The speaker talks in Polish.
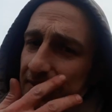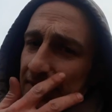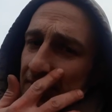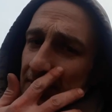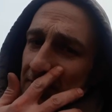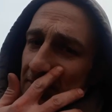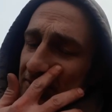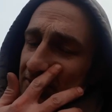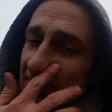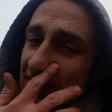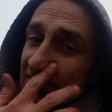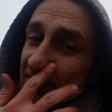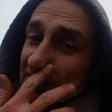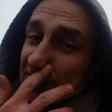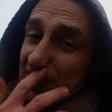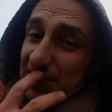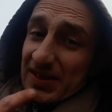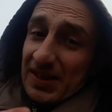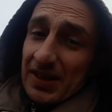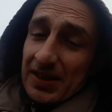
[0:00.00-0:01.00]
nie można
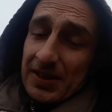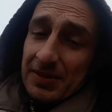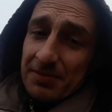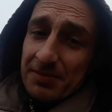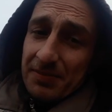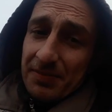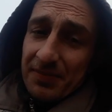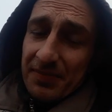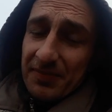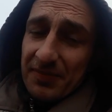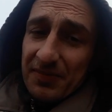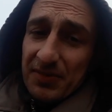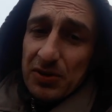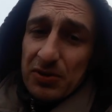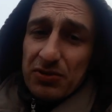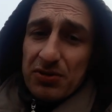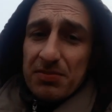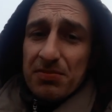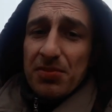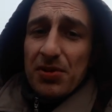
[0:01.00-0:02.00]
takim
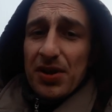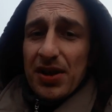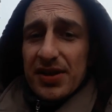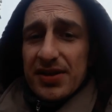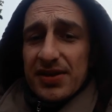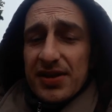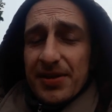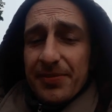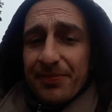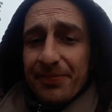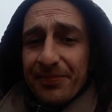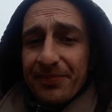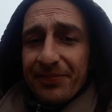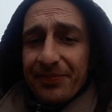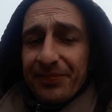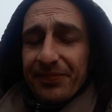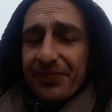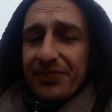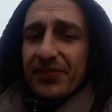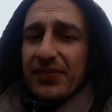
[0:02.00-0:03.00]
dużym pojazdem,
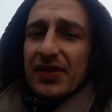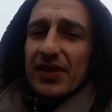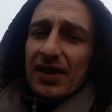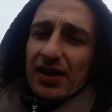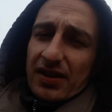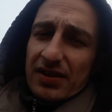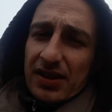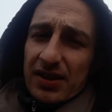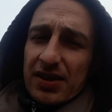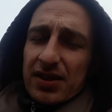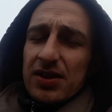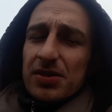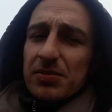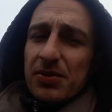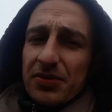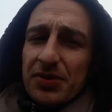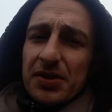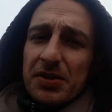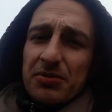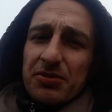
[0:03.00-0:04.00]
dlatego
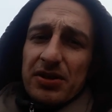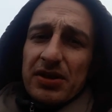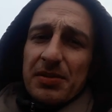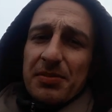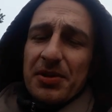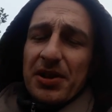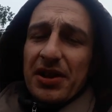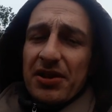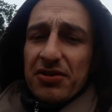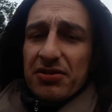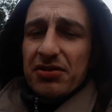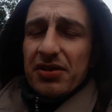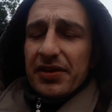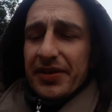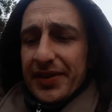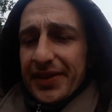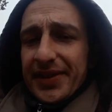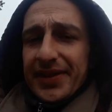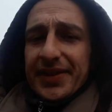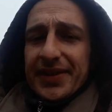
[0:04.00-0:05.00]
mówiłem, że te mniejsze.
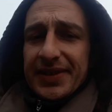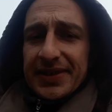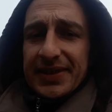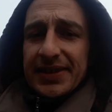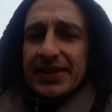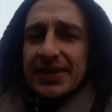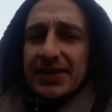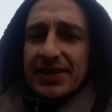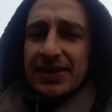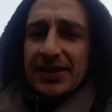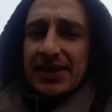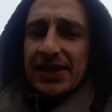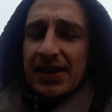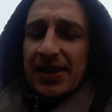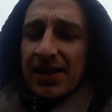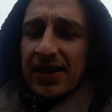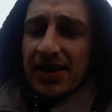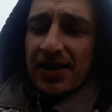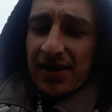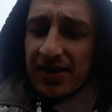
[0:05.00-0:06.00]
Nie?
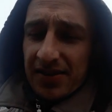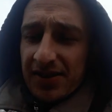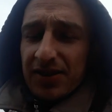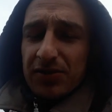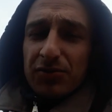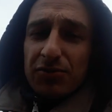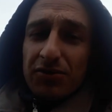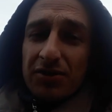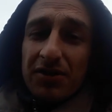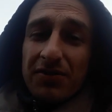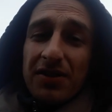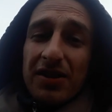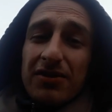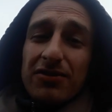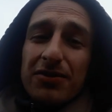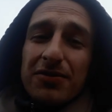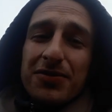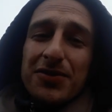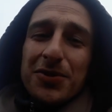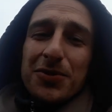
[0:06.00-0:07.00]
Niektórzy nie
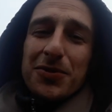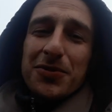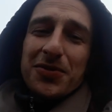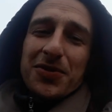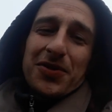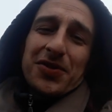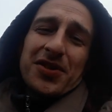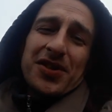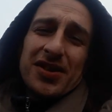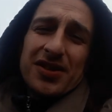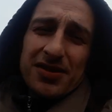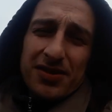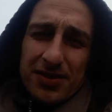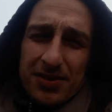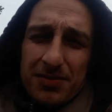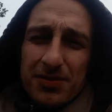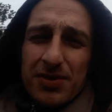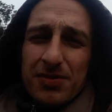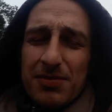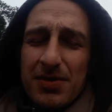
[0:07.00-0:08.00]
wierzą w to UFO, nie? ale to
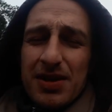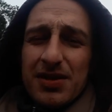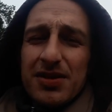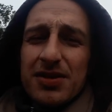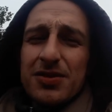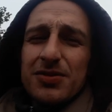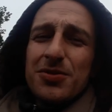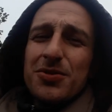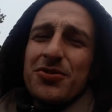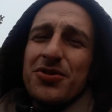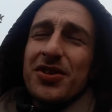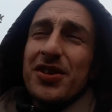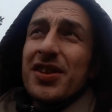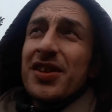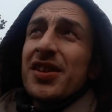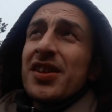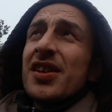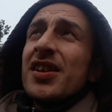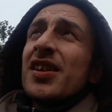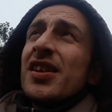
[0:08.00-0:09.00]
są normalni ludzie.
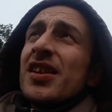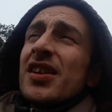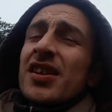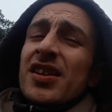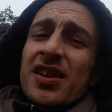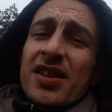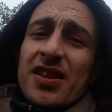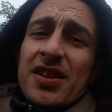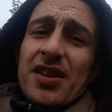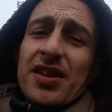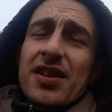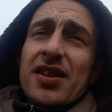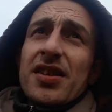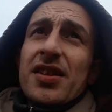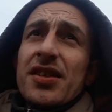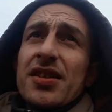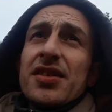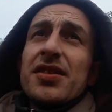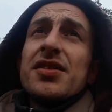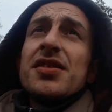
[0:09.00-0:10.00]

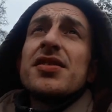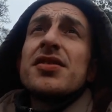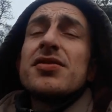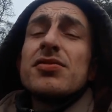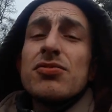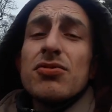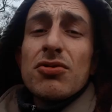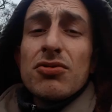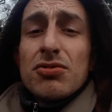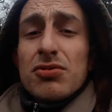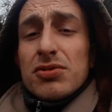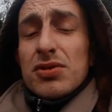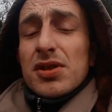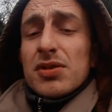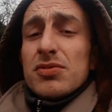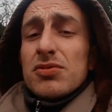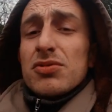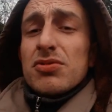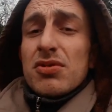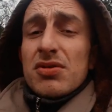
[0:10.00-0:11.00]
E, jest dużo
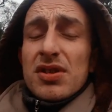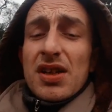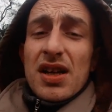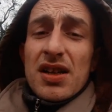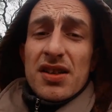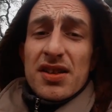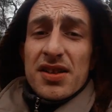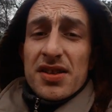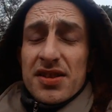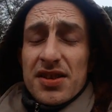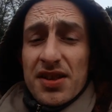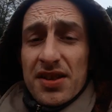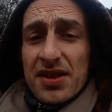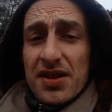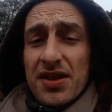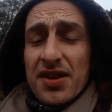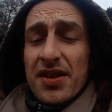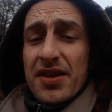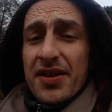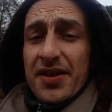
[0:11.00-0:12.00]
źródeł, dużo dalej
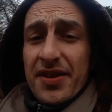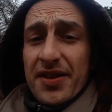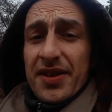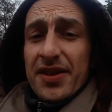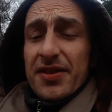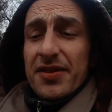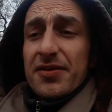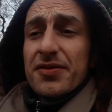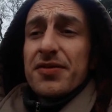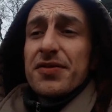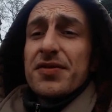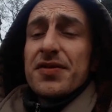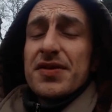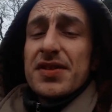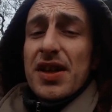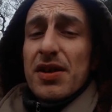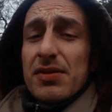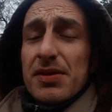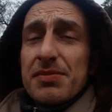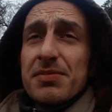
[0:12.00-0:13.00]
E, w
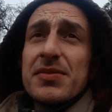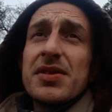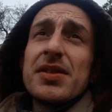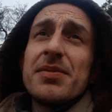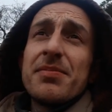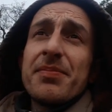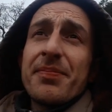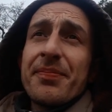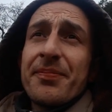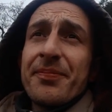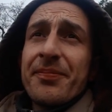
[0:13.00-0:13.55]
całym tym,